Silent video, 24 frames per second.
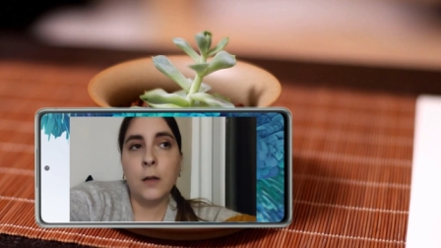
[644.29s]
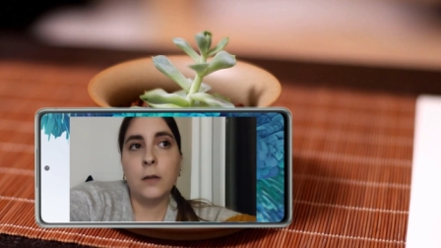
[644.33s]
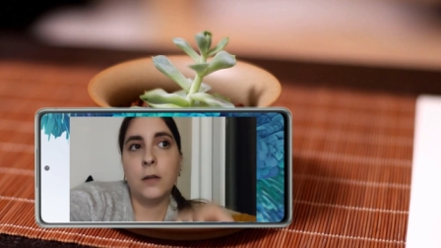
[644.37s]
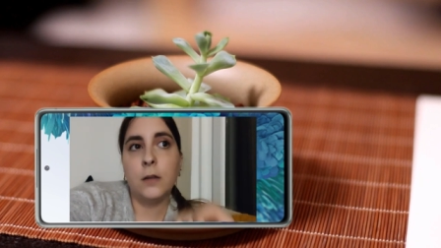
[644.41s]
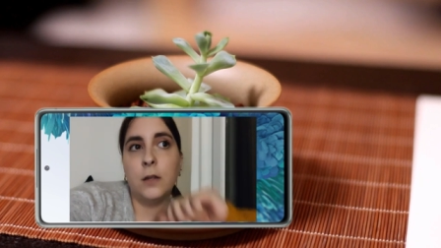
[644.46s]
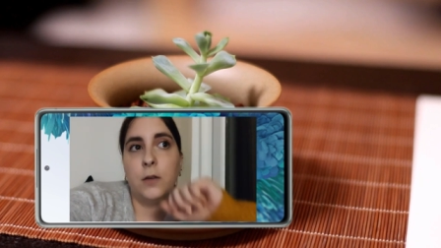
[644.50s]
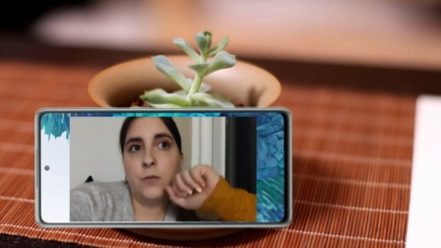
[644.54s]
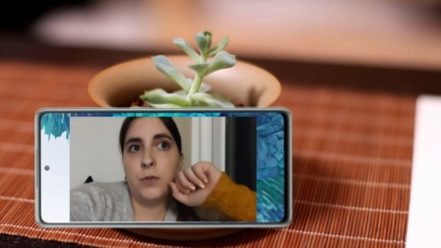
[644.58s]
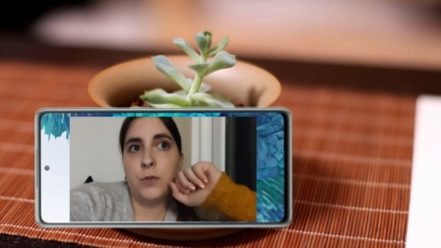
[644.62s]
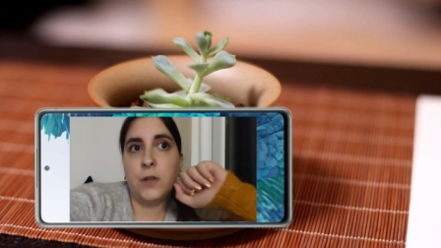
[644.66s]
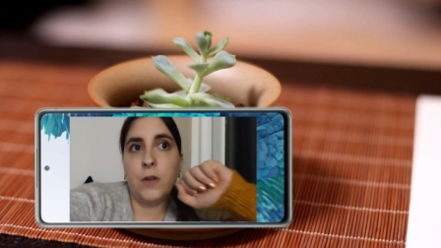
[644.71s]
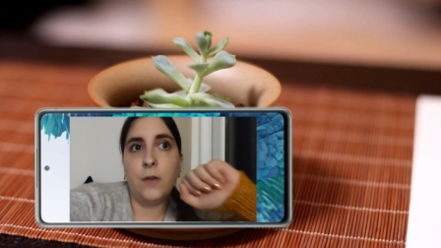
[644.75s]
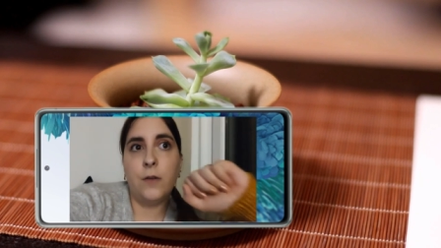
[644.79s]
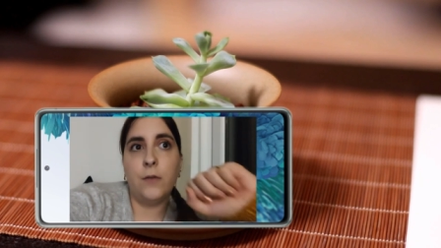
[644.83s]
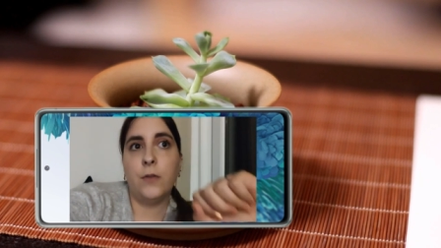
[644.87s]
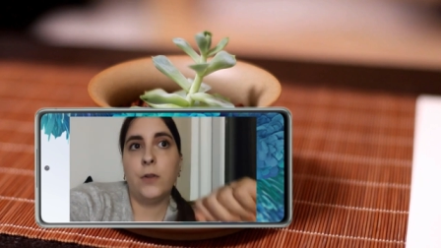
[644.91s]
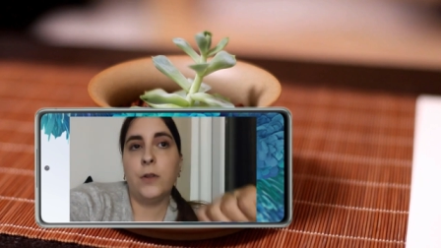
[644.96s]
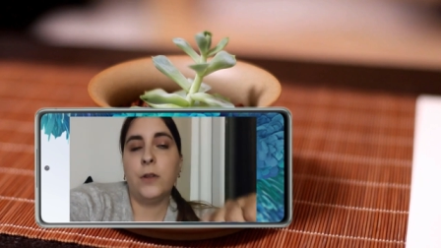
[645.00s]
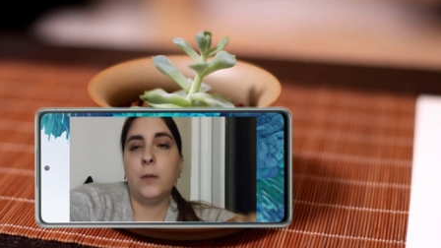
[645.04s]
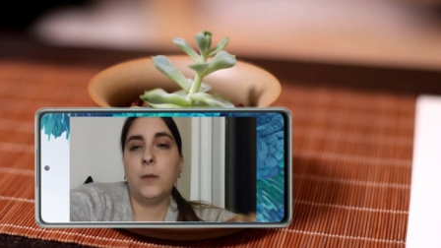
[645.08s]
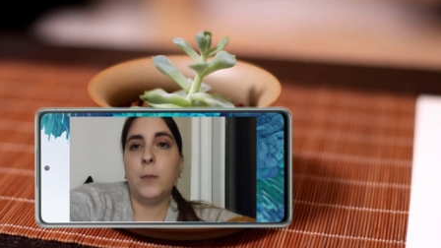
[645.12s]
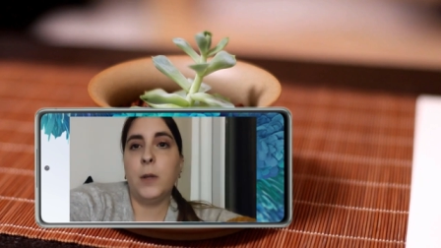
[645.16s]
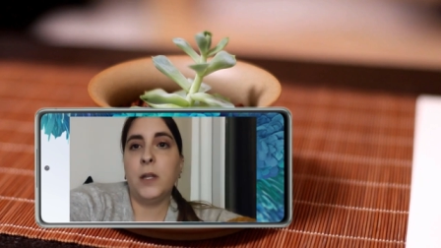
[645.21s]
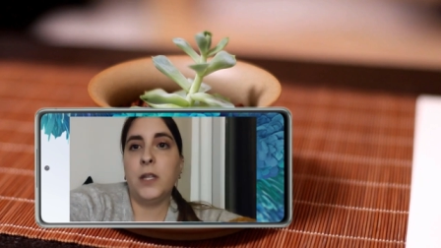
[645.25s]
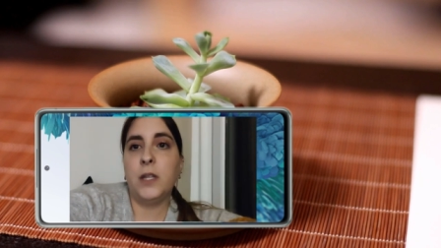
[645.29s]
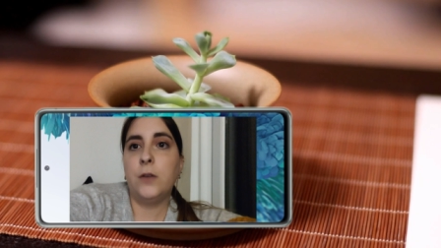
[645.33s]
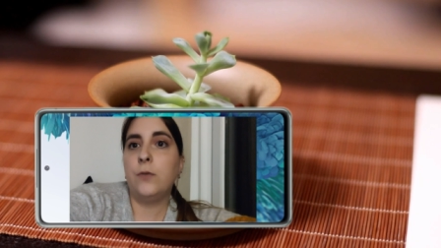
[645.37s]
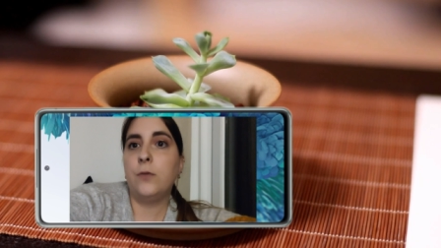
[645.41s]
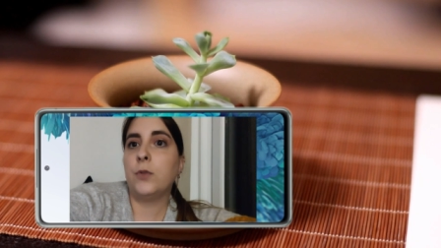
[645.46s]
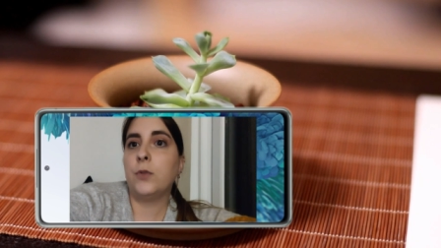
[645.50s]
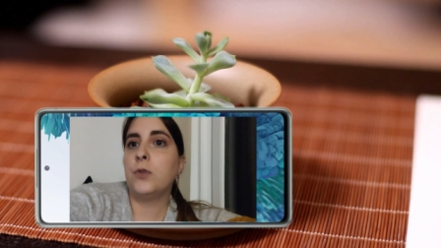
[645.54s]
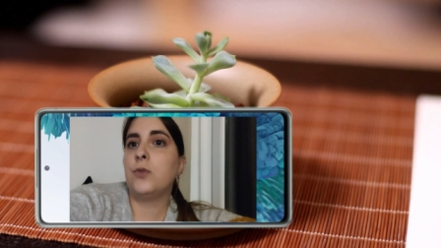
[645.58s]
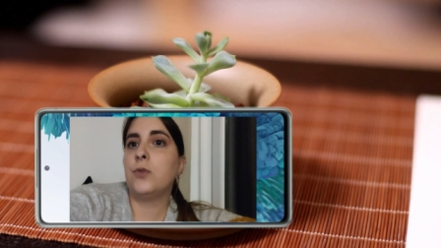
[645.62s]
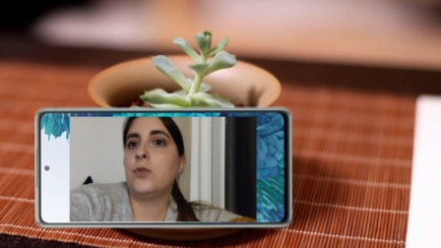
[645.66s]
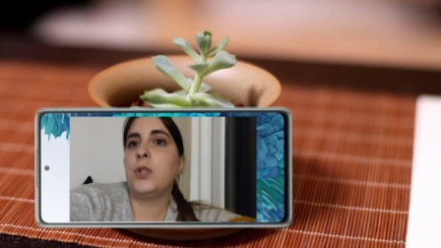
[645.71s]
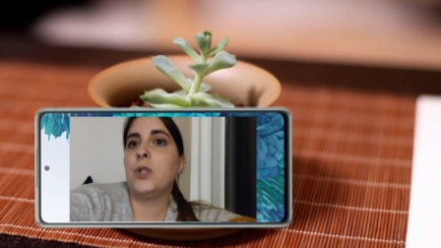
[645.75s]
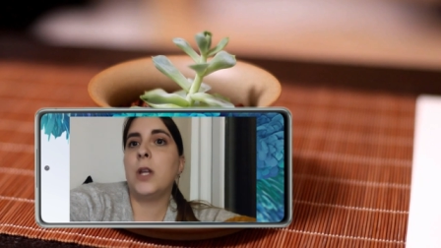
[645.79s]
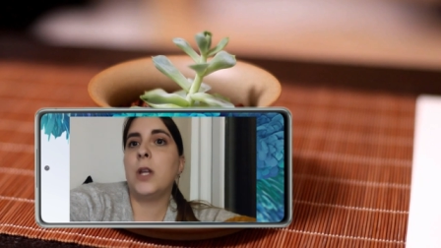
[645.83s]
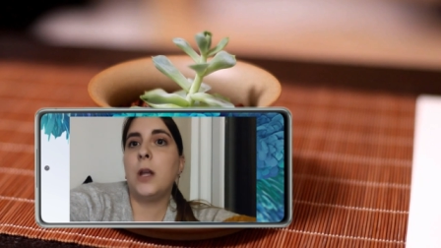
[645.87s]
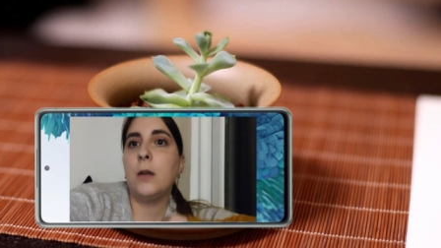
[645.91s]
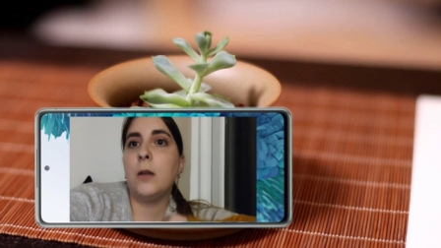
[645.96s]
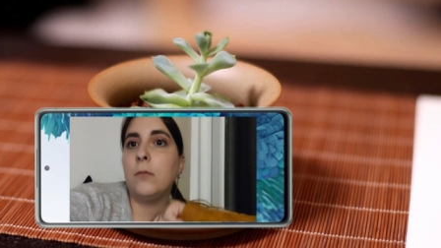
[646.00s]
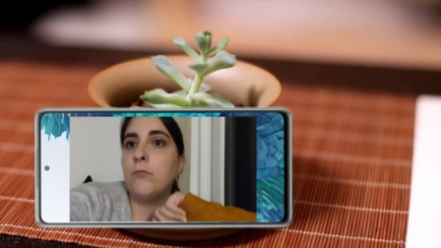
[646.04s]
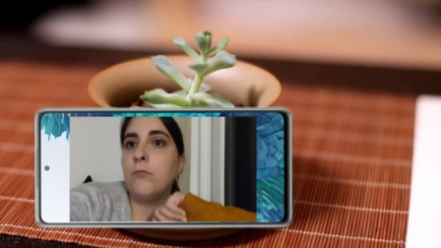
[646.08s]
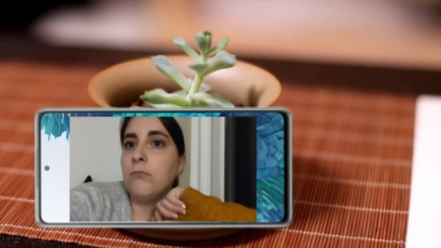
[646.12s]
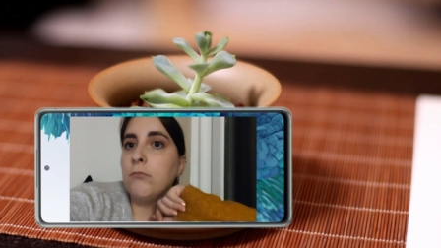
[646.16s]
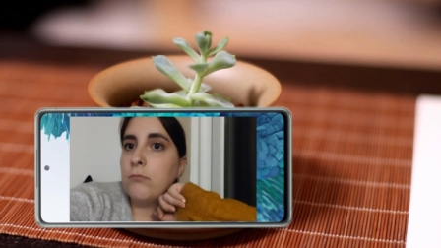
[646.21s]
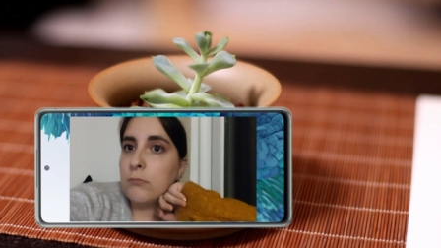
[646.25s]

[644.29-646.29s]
Dès que vous avez votre thématique, votre sujet,